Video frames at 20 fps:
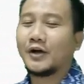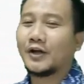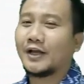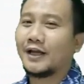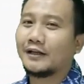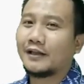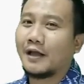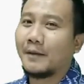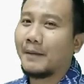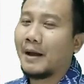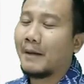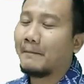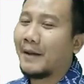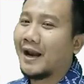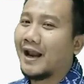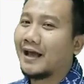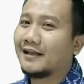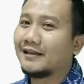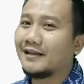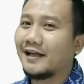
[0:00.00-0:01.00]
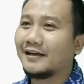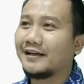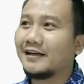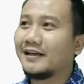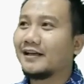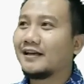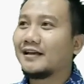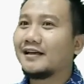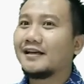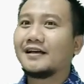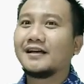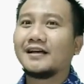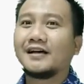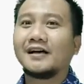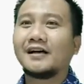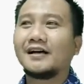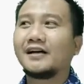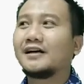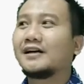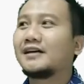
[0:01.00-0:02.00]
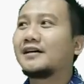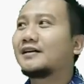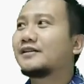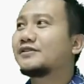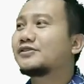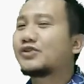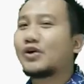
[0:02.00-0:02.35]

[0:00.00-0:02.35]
Oke, okay, apalagi tadi uh,